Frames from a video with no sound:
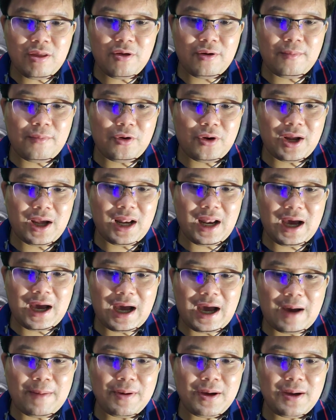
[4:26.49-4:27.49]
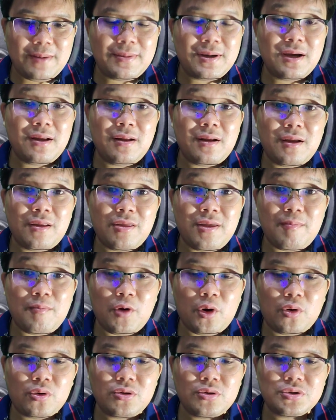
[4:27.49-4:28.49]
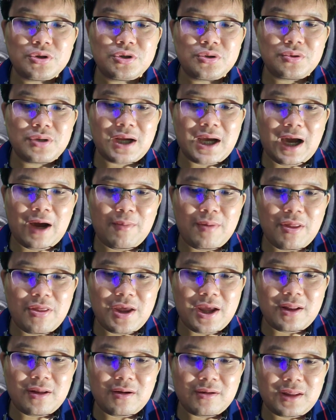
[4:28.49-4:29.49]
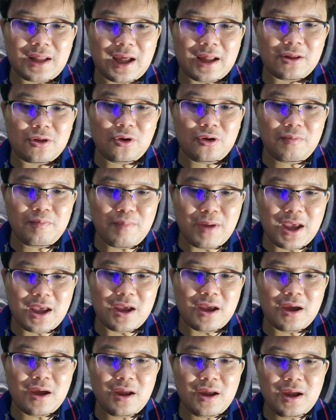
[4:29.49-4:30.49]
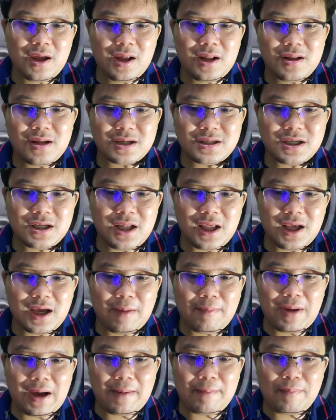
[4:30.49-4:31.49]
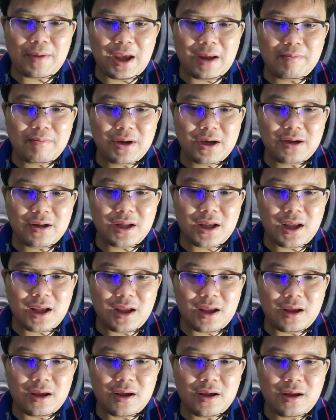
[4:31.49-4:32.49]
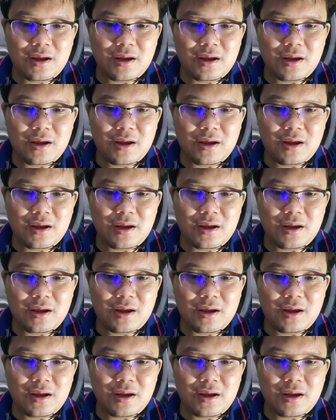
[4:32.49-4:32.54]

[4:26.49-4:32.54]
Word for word: ส่งผลให้ราคาเพิ่มขึ้นถึง สิบหกจุดศูนย์เก้าเปอร์เซ็นต์ ตั้งแต่ต้นปีดัชนีกำลังเปลี่ยนมือที่